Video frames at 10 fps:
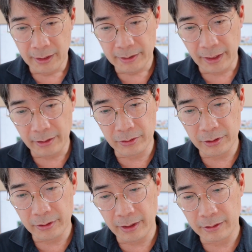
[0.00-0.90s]

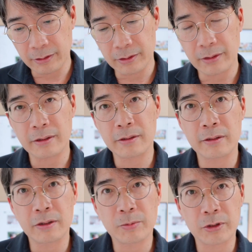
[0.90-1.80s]
자연을 대하는 그들의
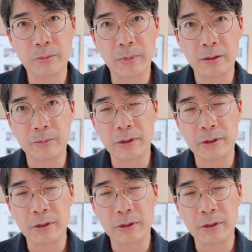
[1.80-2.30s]
진심 어린 마음